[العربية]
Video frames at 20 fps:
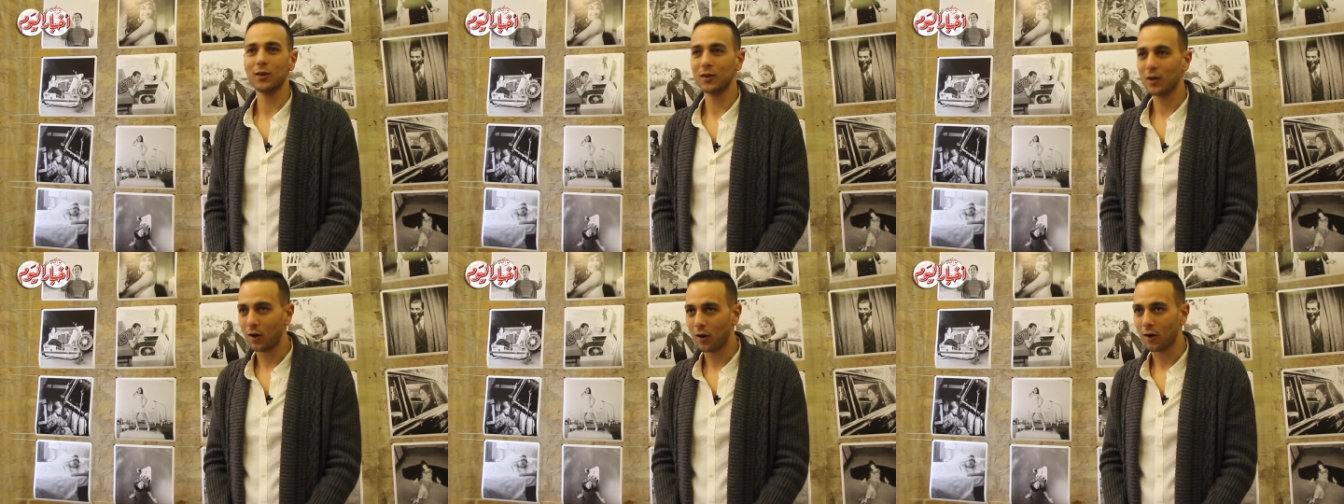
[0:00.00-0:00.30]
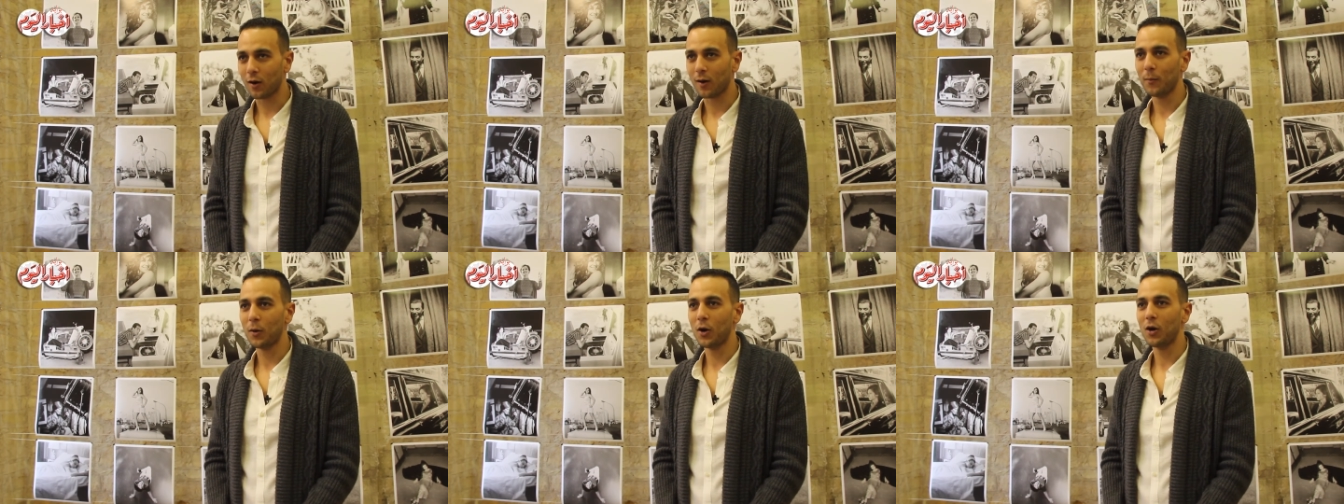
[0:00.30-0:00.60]
عند
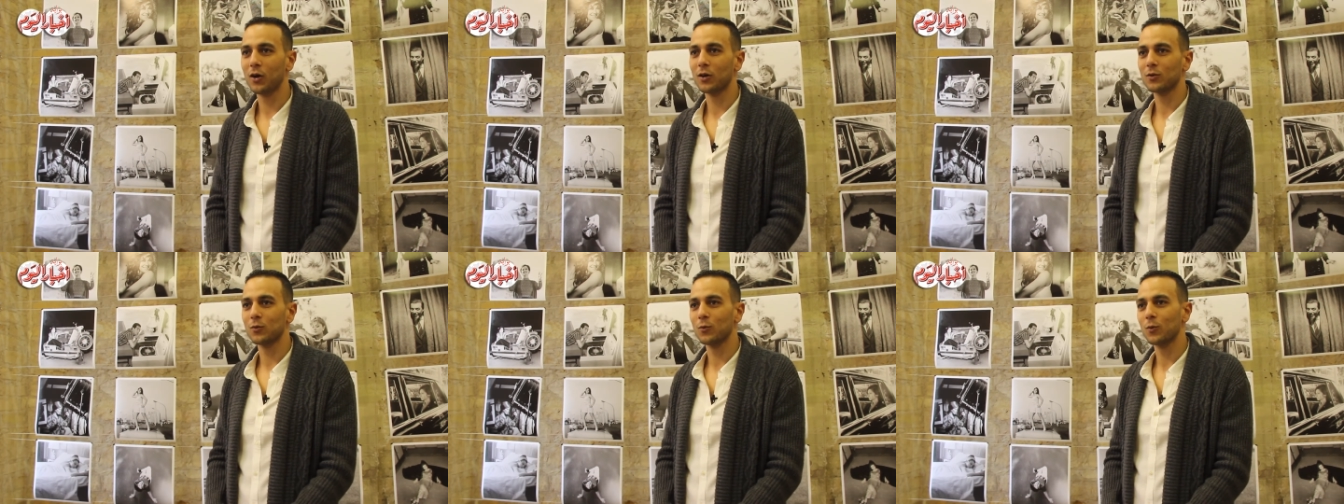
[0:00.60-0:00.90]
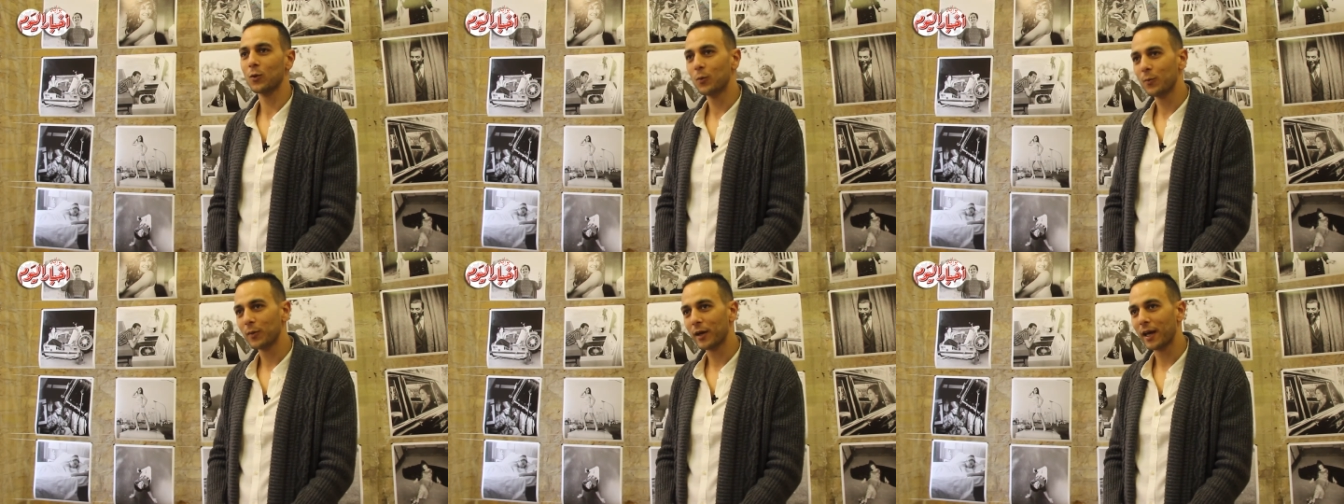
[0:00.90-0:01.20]
الاهرامات
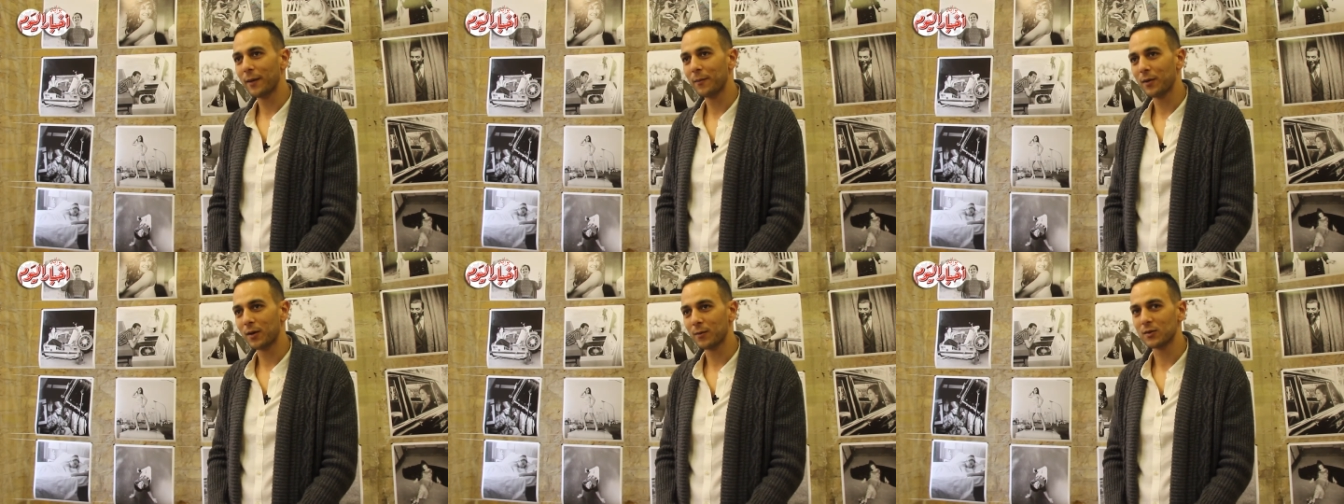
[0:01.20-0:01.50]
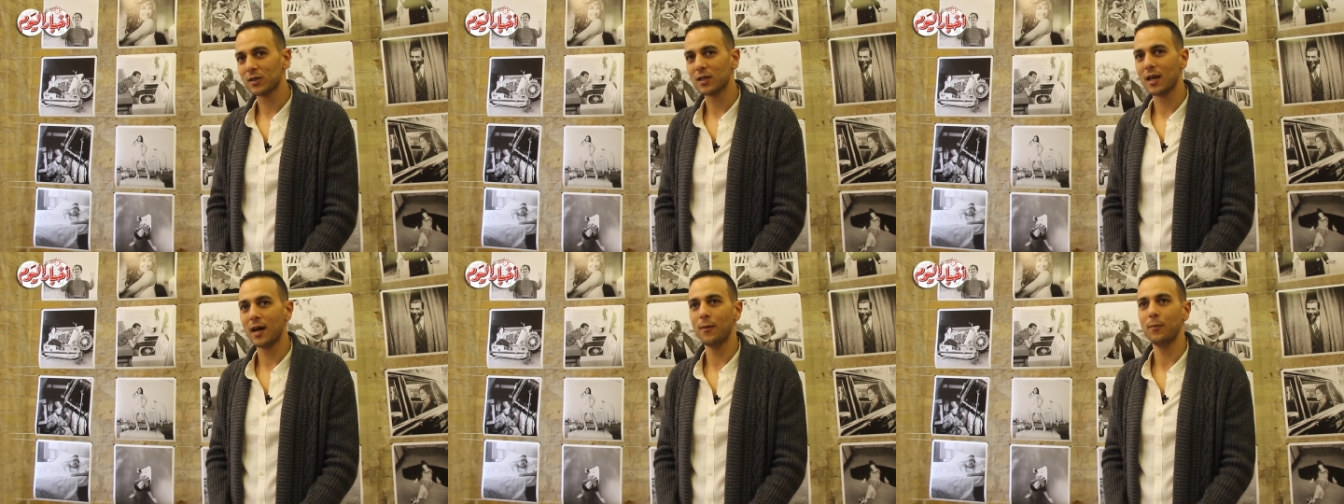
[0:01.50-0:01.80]
ويوم كامل
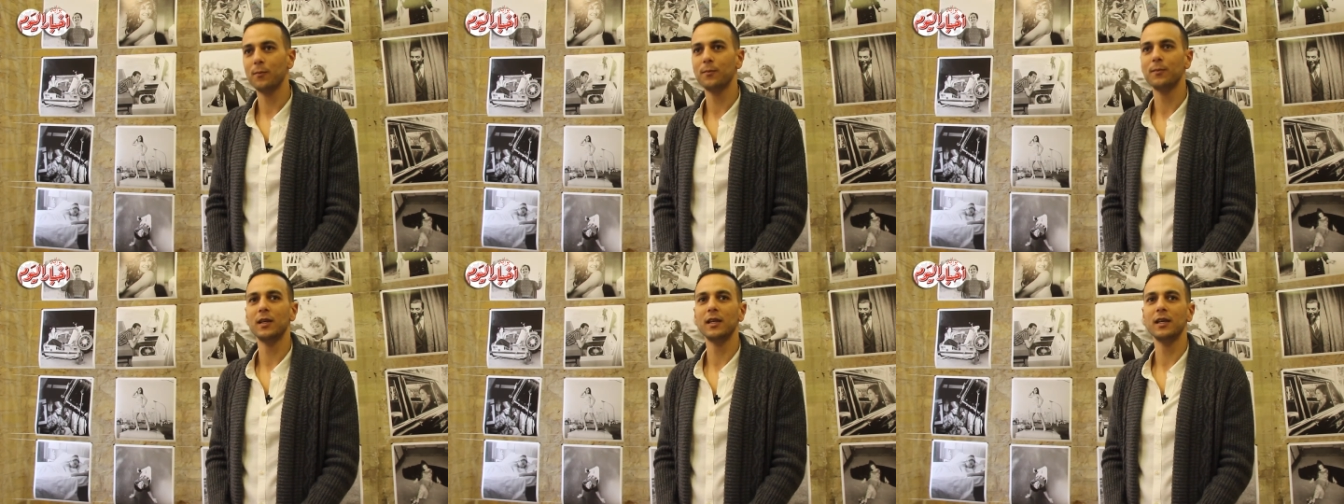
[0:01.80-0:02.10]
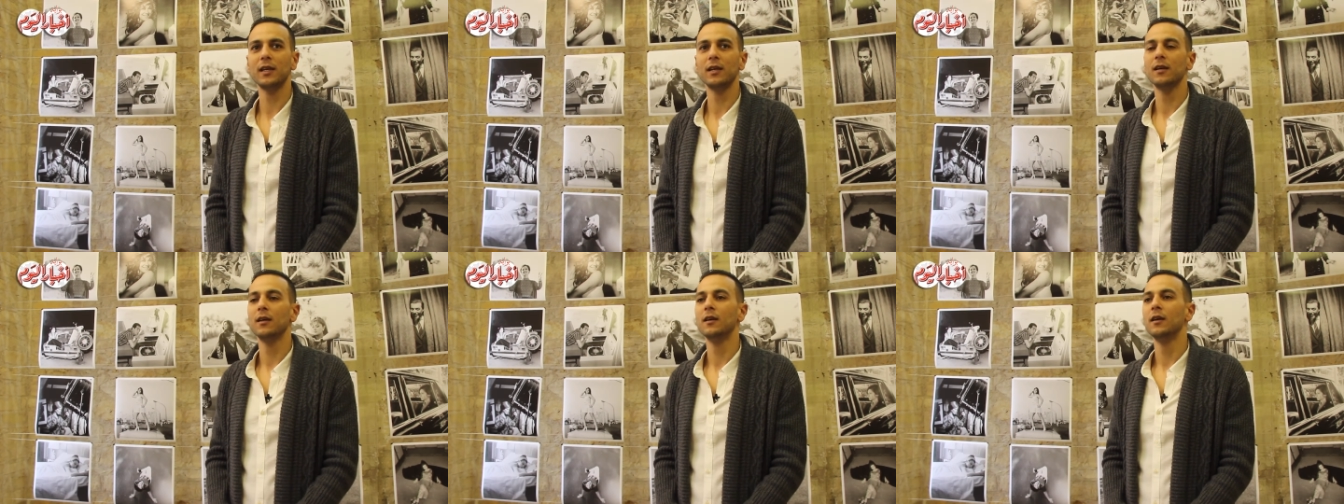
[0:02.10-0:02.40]
مصاحب
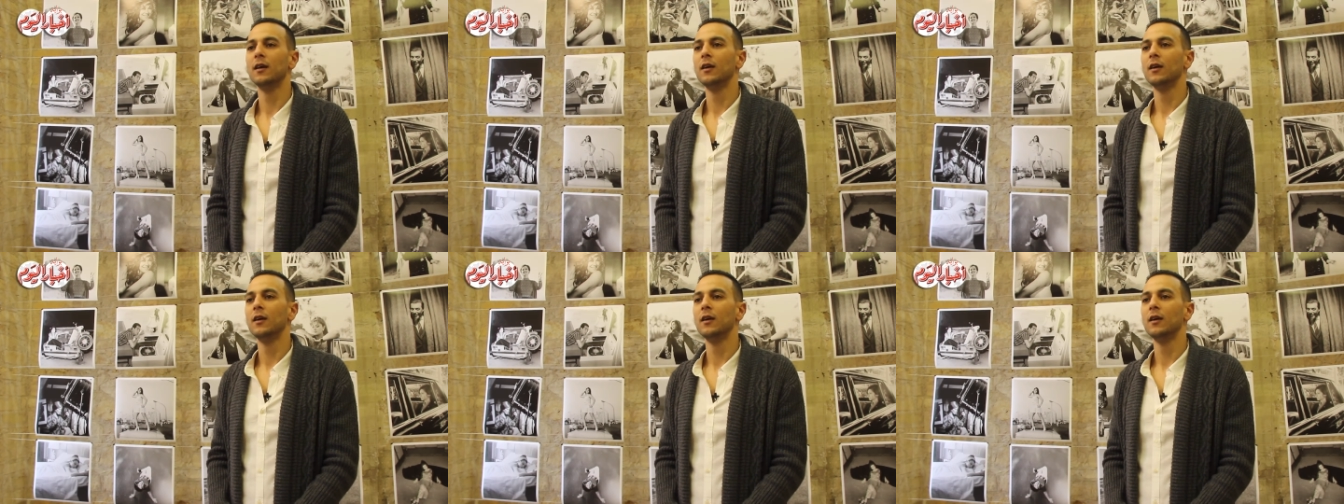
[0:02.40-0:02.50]
ليه